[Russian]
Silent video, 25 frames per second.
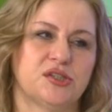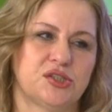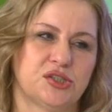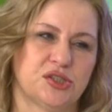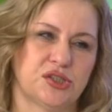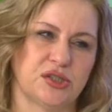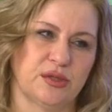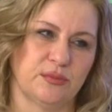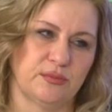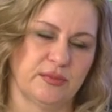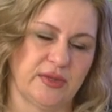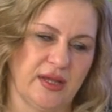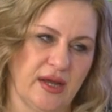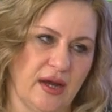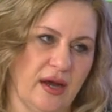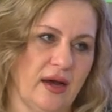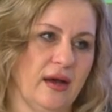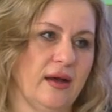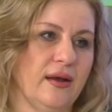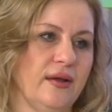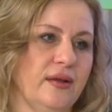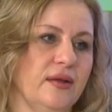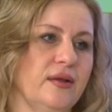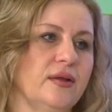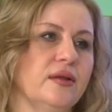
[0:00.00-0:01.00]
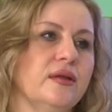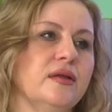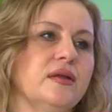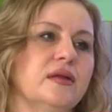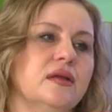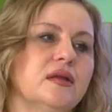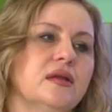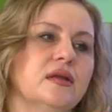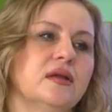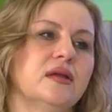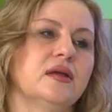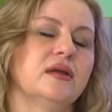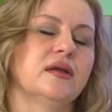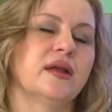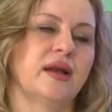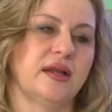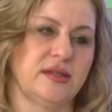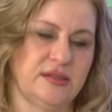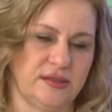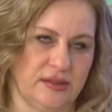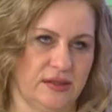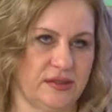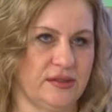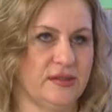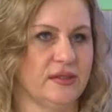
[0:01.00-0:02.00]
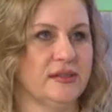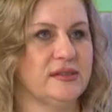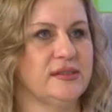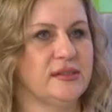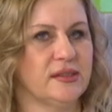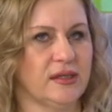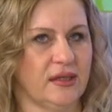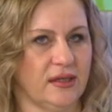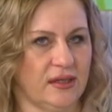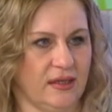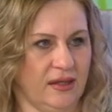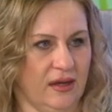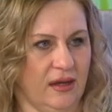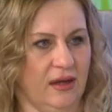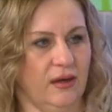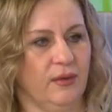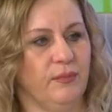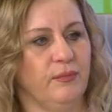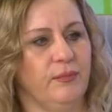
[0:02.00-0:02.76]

Я задаю вопросы да. вот родительские. Родительские, четко, да. да. То да.